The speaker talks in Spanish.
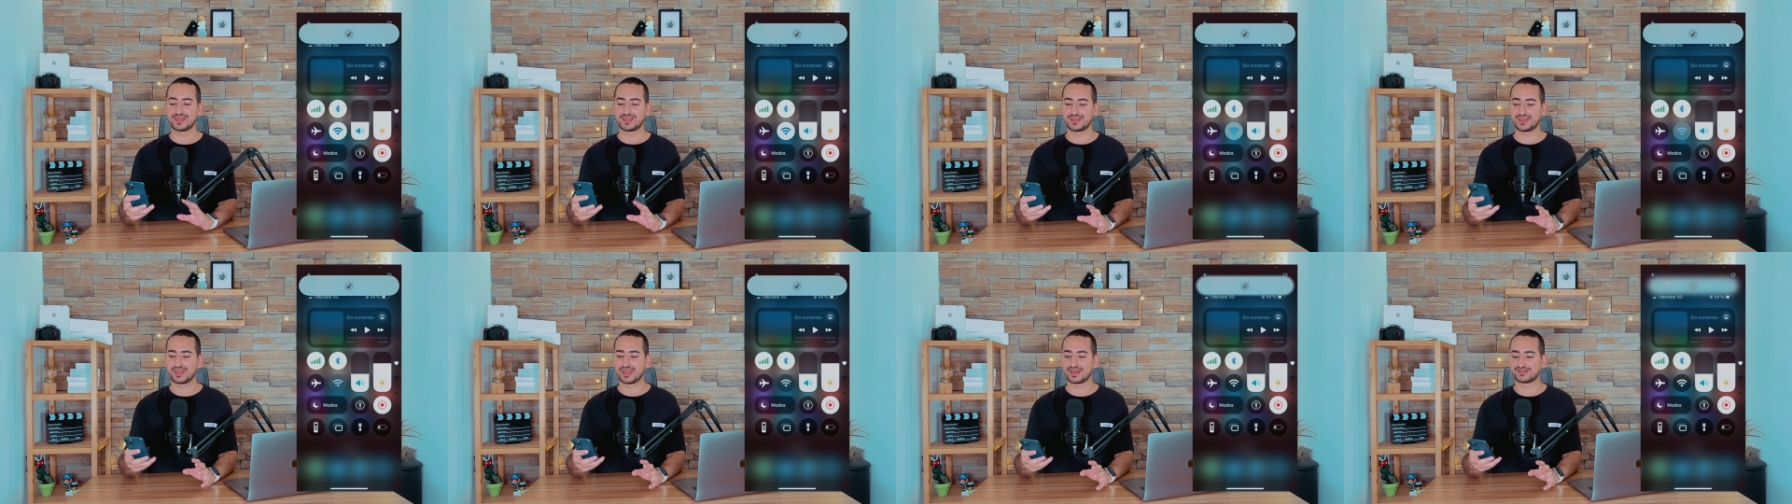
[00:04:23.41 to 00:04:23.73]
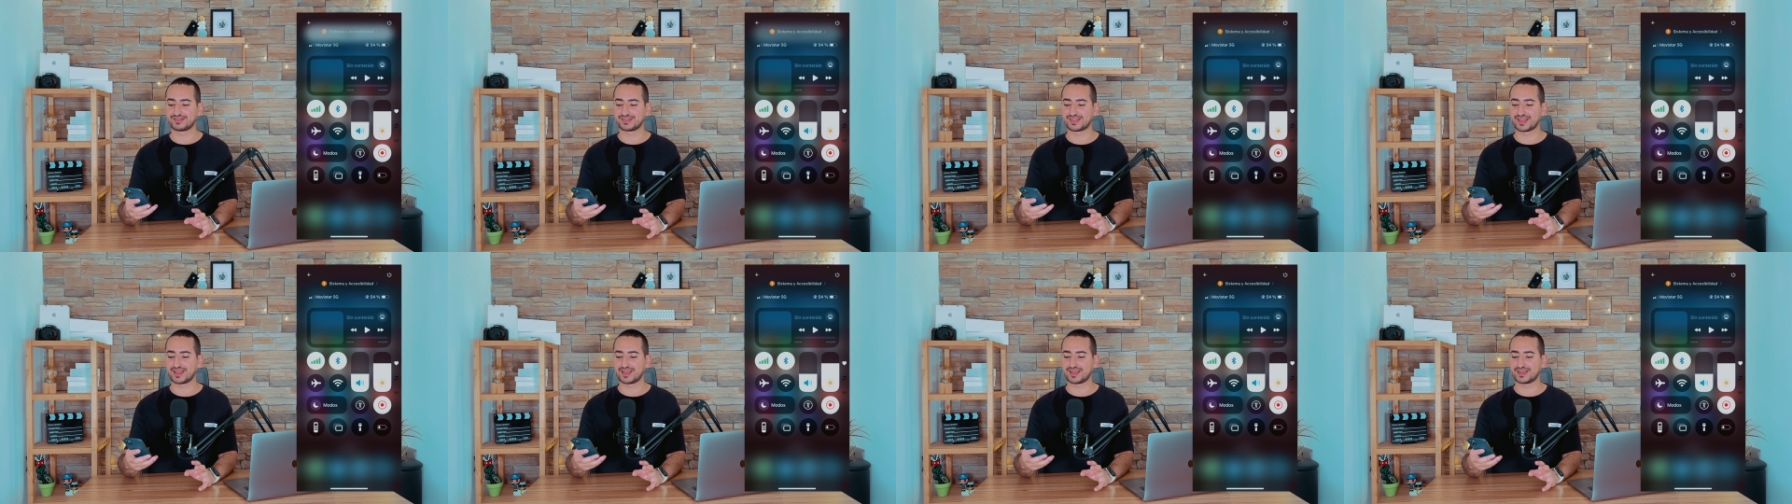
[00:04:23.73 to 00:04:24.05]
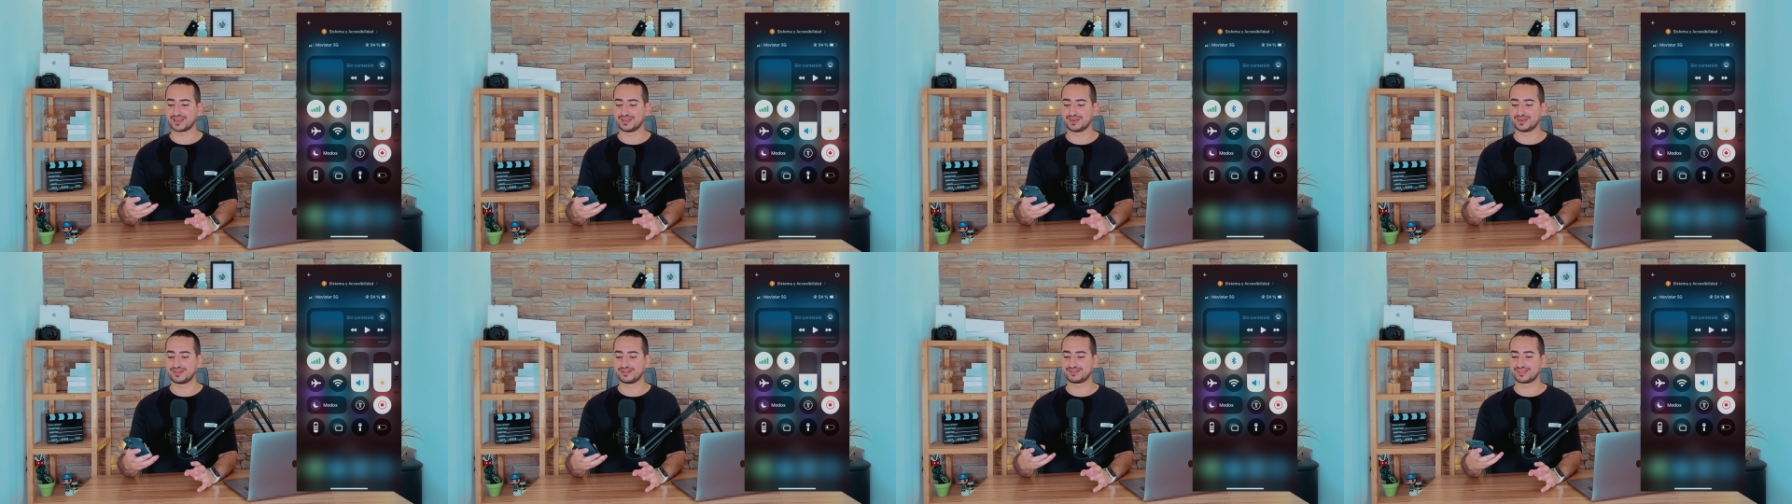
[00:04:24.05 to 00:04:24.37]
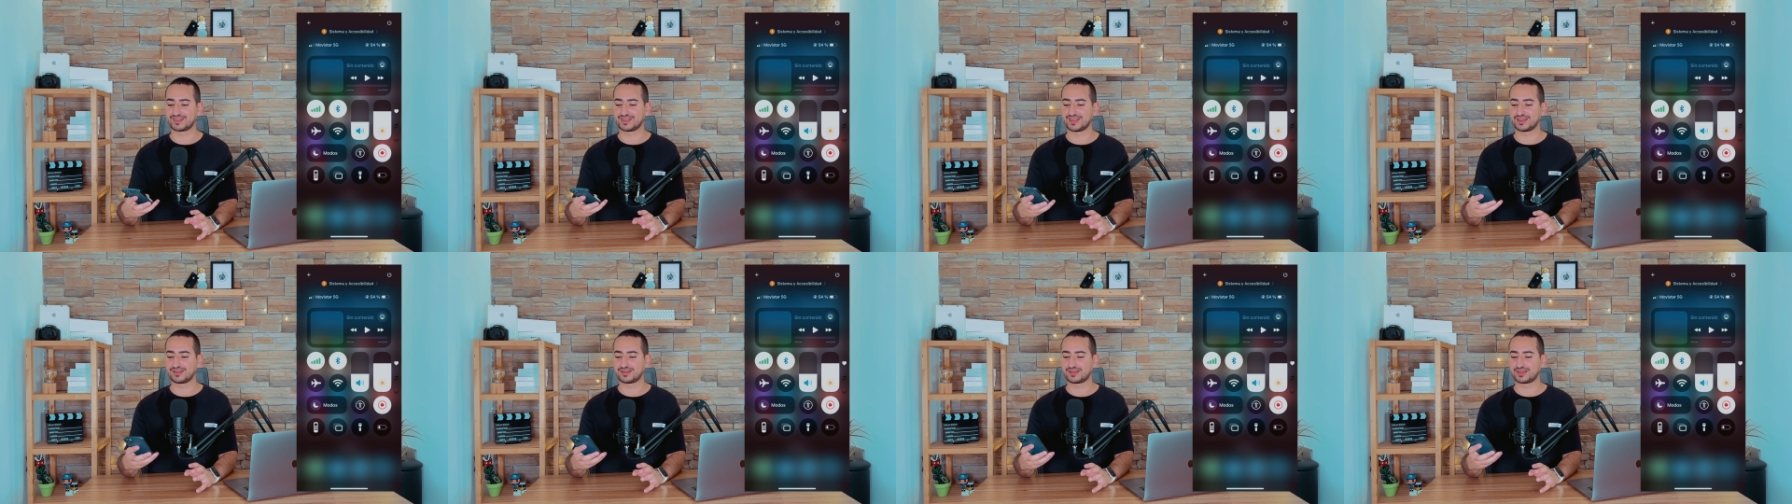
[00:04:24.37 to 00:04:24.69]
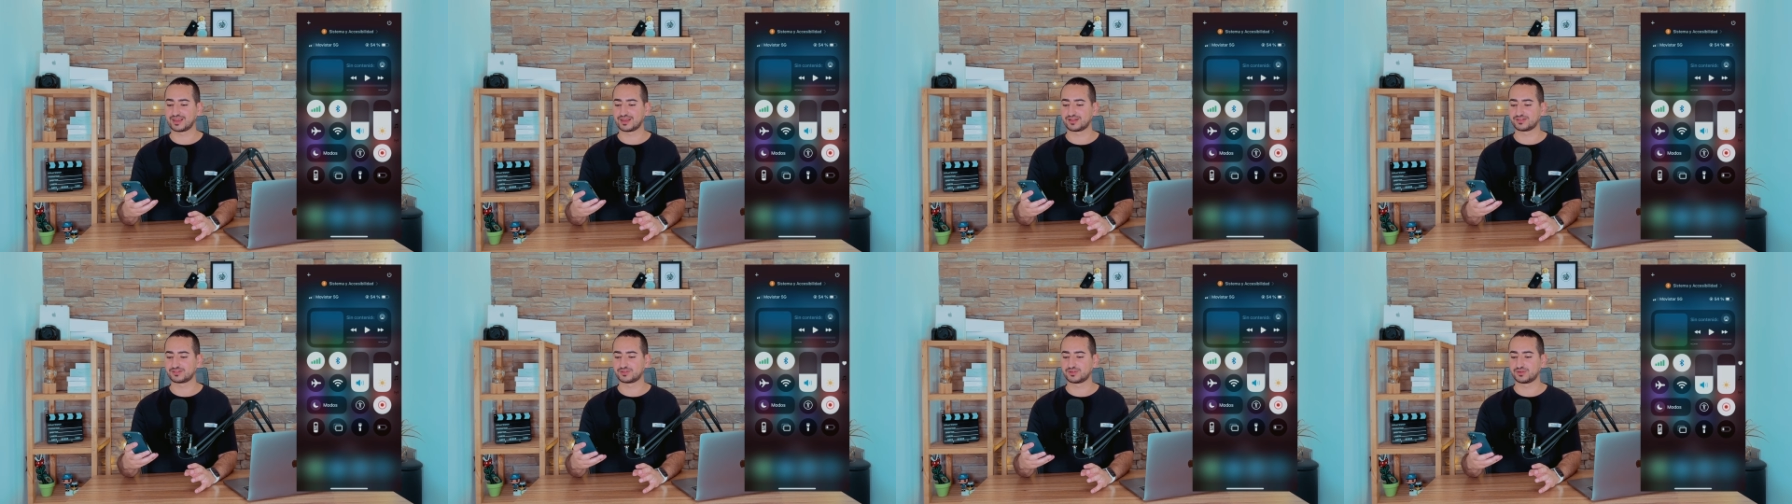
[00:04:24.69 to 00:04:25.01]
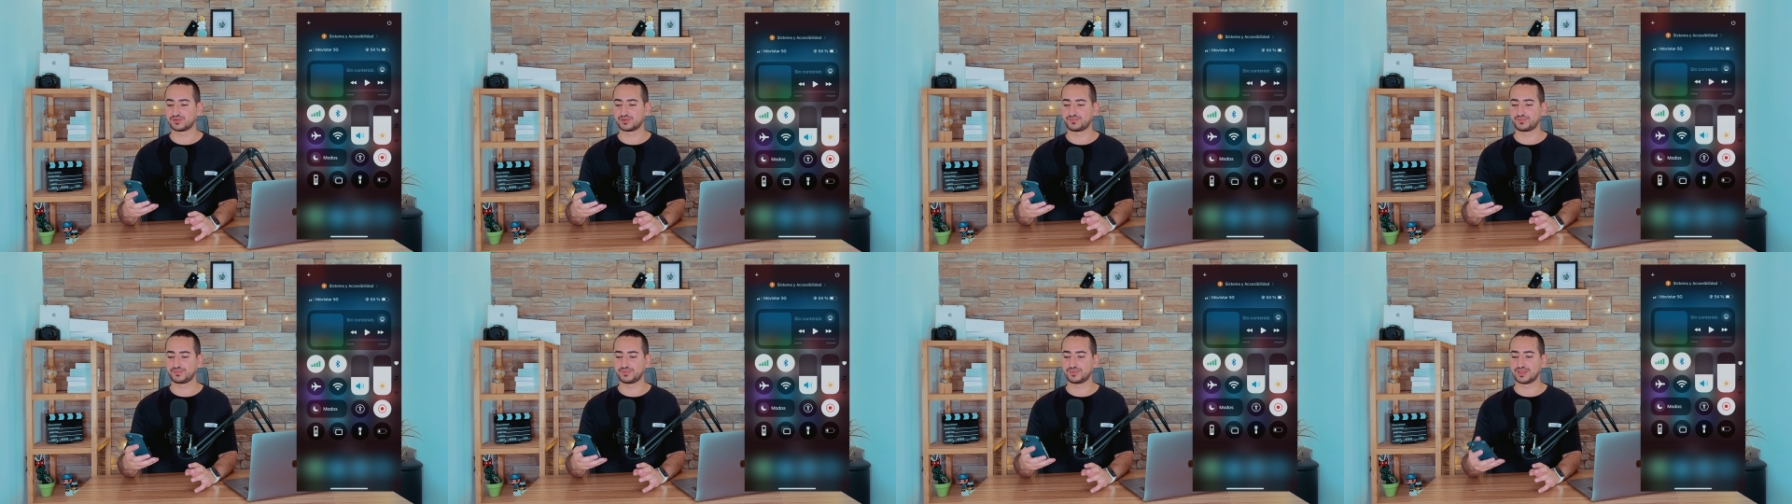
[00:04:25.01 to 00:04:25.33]
ya está en este
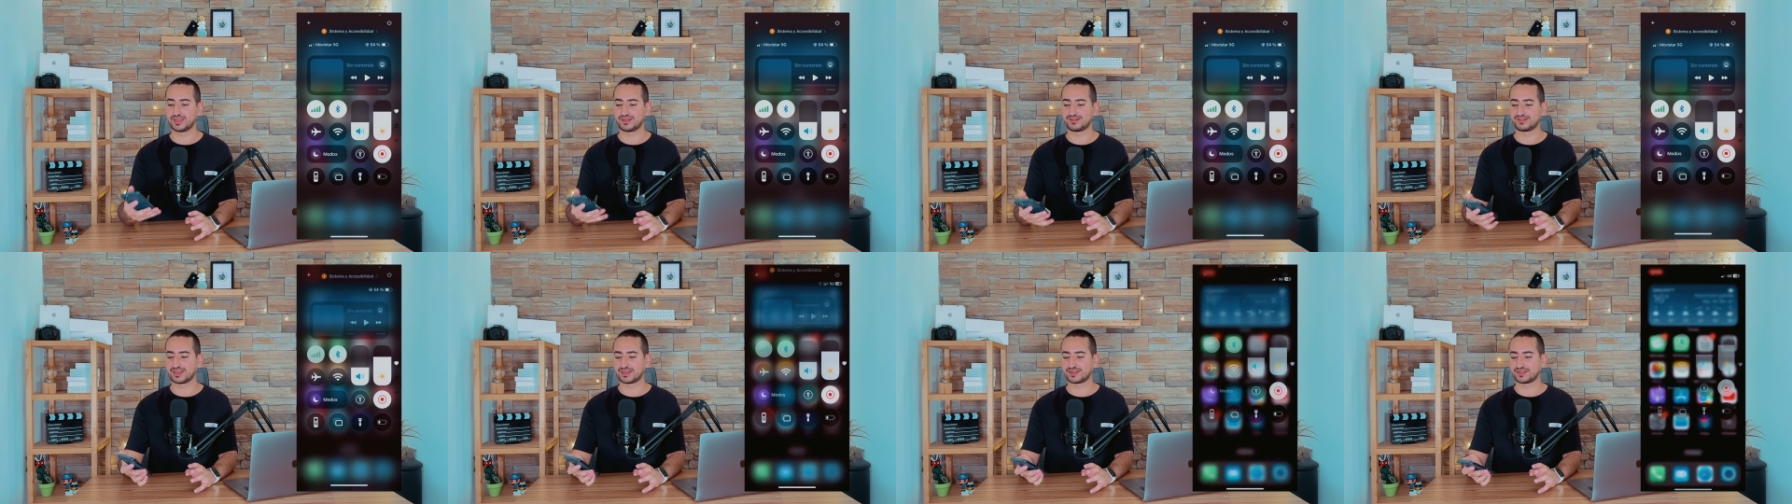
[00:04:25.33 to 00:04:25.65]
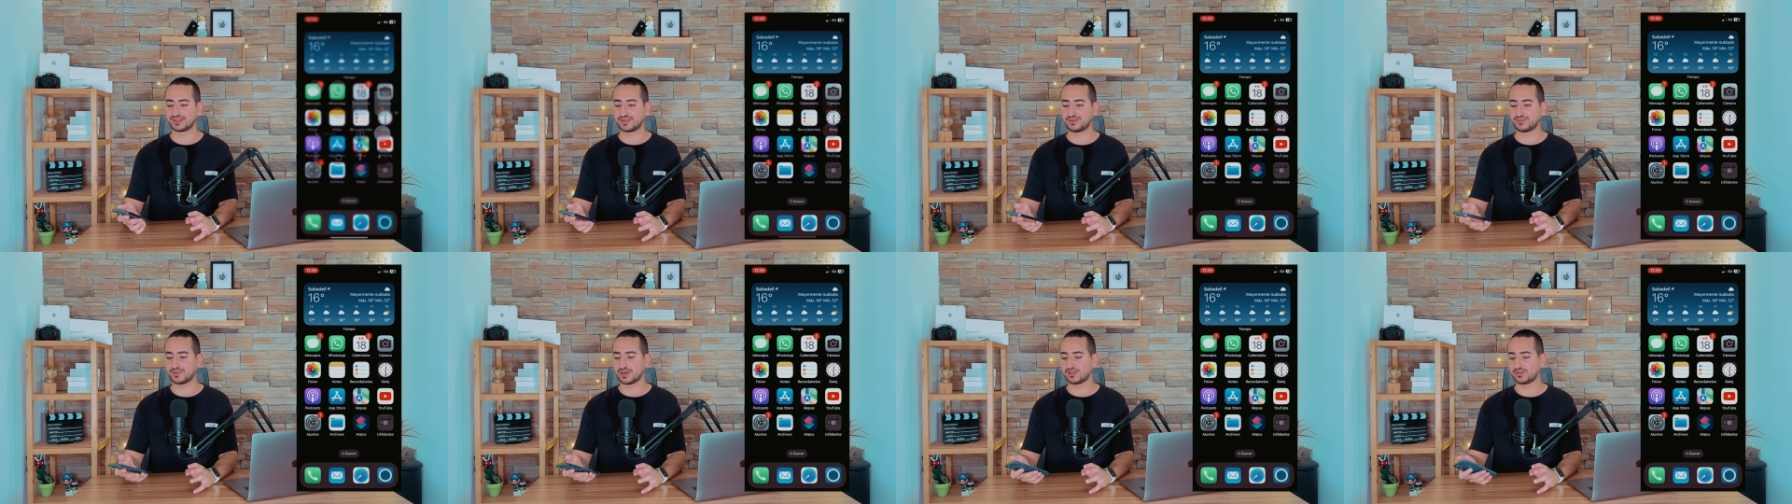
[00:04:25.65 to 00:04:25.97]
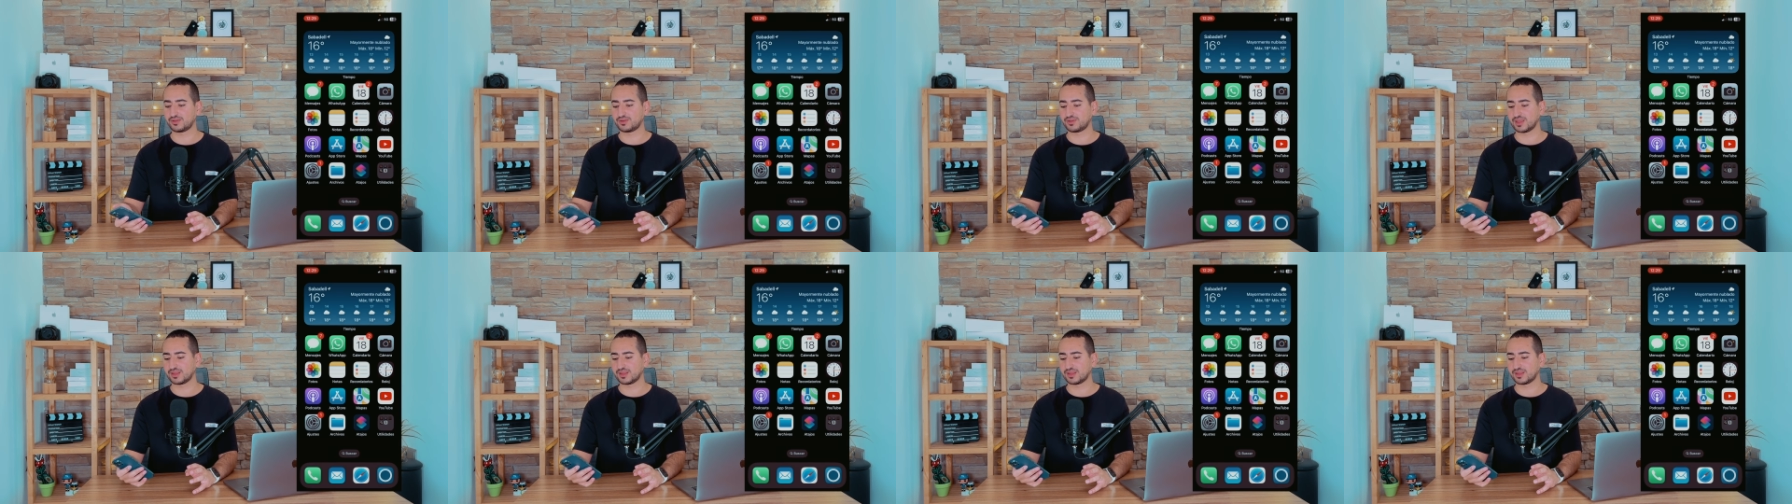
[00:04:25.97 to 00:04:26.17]
caso desactivado,